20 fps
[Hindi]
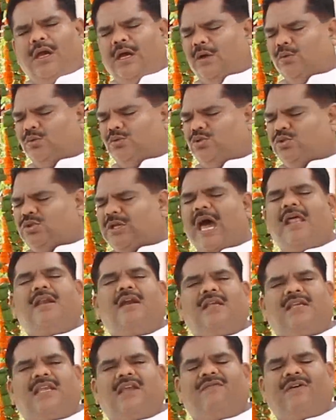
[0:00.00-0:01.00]

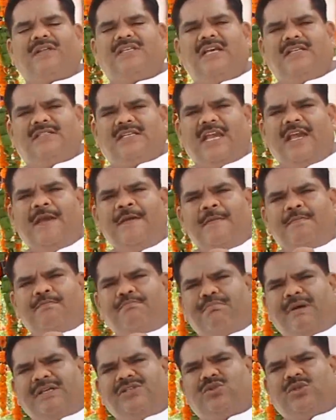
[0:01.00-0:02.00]
उच्चारण की वजह से
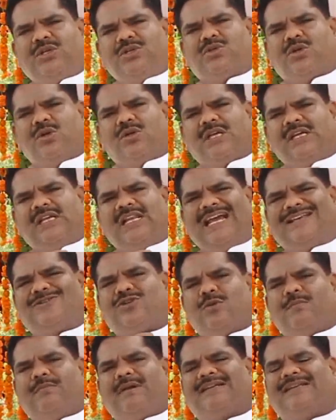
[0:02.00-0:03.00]
मस्तिष्क की
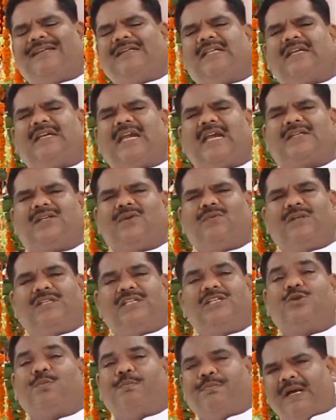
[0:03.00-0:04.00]
इलेक्ट्रोमैग्नेटिक
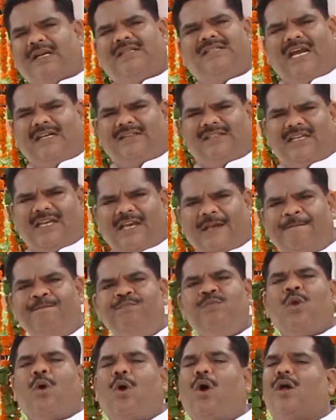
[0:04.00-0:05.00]
एक्टिविटीज बढ़ जाती हैं
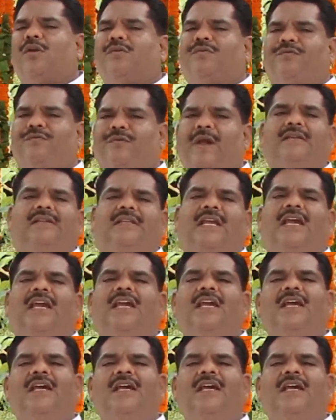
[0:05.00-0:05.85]
और व्यक्ति